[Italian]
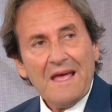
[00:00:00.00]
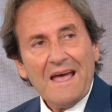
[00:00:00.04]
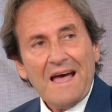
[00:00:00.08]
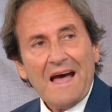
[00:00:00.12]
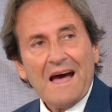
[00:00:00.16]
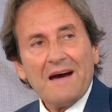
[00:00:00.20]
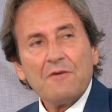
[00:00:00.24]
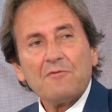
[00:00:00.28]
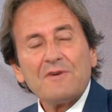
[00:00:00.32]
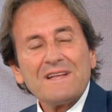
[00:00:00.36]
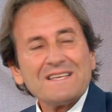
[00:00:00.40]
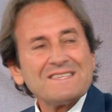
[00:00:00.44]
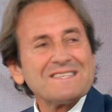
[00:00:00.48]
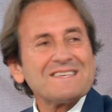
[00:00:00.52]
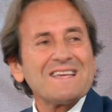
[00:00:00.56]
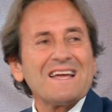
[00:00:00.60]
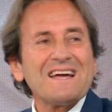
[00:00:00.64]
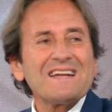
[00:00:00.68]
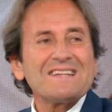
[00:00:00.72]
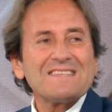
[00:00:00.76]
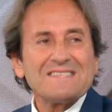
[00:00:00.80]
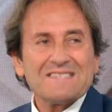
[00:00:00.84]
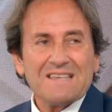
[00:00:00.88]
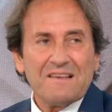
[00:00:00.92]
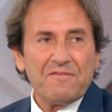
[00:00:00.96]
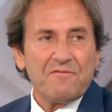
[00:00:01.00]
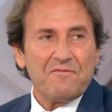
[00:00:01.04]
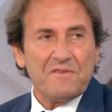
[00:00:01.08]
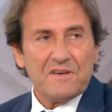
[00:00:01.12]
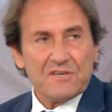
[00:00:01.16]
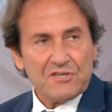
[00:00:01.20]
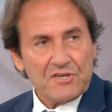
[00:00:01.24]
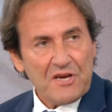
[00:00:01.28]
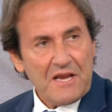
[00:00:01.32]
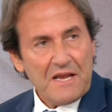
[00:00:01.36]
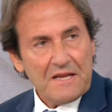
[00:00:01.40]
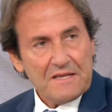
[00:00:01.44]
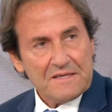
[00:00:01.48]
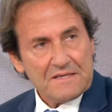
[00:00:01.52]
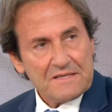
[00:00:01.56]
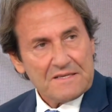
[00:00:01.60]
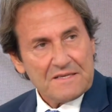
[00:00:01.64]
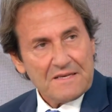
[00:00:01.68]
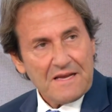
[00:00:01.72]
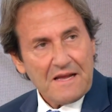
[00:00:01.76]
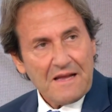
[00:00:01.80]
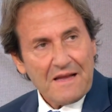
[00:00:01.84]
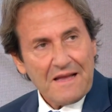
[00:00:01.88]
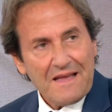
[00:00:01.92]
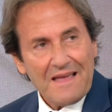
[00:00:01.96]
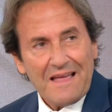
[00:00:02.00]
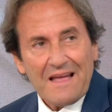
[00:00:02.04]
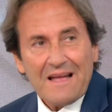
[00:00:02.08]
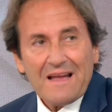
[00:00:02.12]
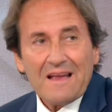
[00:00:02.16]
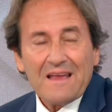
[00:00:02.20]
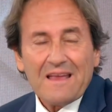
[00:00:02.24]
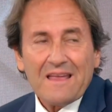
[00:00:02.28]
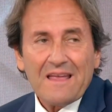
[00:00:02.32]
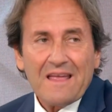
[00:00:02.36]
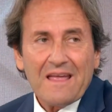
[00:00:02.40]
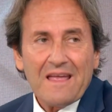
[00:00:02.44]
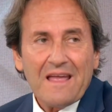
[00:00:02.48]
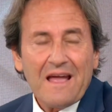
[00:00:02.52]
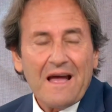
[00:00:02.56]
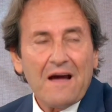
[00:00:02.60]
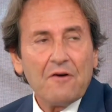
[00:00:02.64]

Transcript: a una scarsa efficienza e anche